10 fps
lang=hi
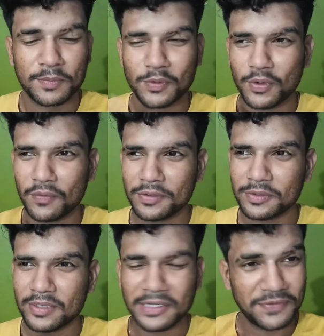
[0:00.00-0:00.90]
क्योंकि
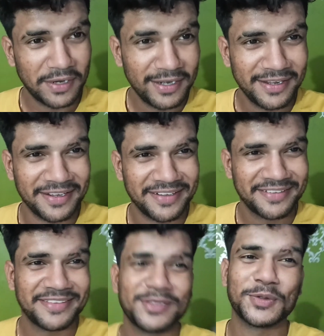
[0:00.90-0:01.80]
ऑफिस आज फ्राइडे है
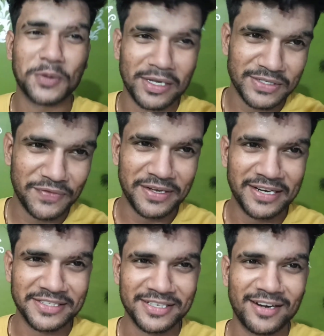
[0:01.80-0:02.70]
कल से
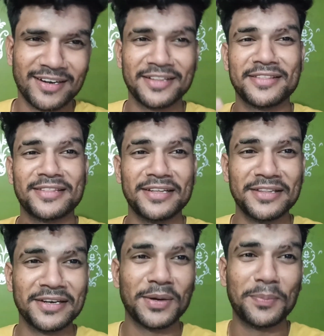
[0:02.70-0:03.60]
वीकेंड स्टार्ट है तीन
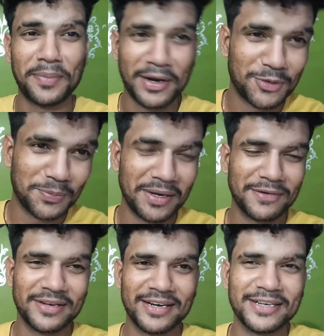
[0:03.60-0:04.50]
दिन का बैक टू बैक
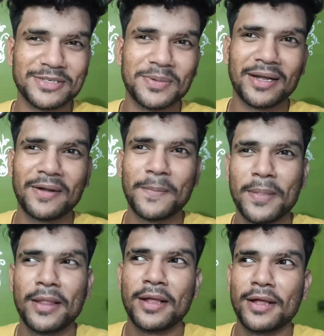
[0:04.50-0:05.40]
वीकेंड है इस बार
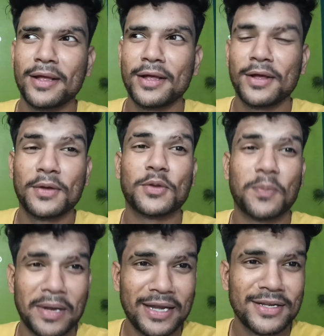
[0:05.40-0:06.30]
तो
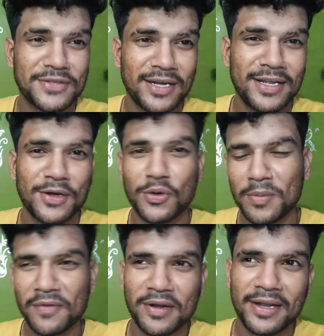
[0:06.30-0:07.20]
प्लानिंग चल रही है
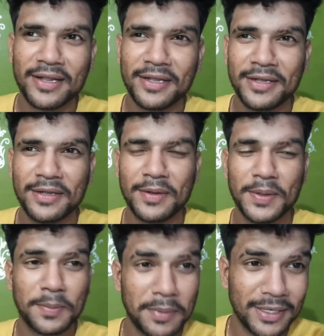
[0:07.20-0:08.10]
घूमने फिरने की
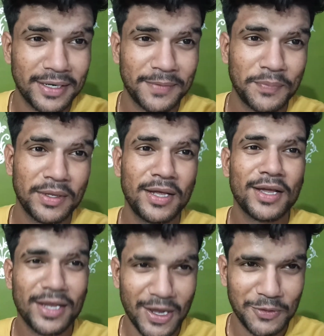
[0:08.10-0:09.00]
बट
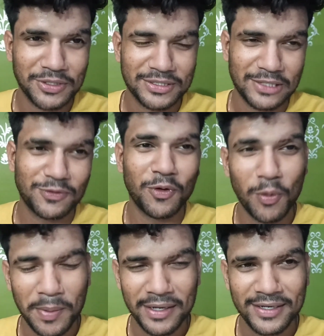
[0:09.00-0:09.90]
क्या वो सक्सेसफुल
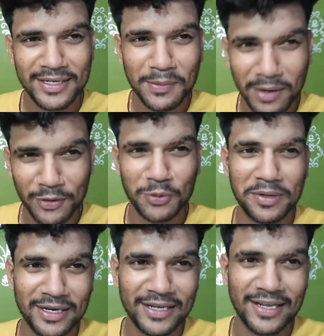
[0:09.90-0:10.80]
हो पाएगी या बातों तो
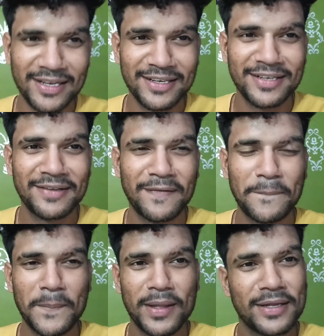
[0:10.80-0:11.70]
में ही रह
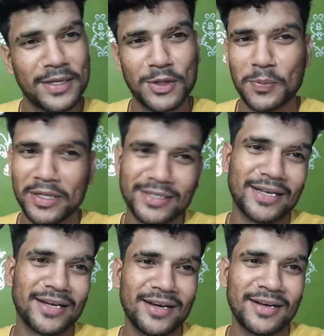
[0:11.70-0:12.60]
जाएगी ये तो पता
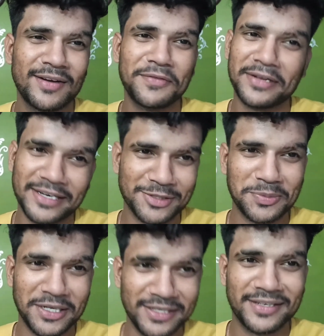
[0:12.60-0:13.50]
चलेगा वीकेंड्स
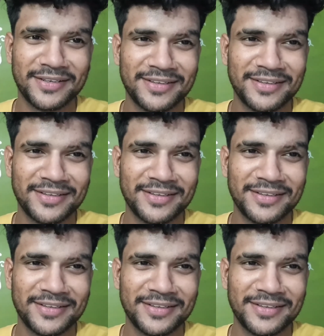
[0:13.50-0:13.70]
में ही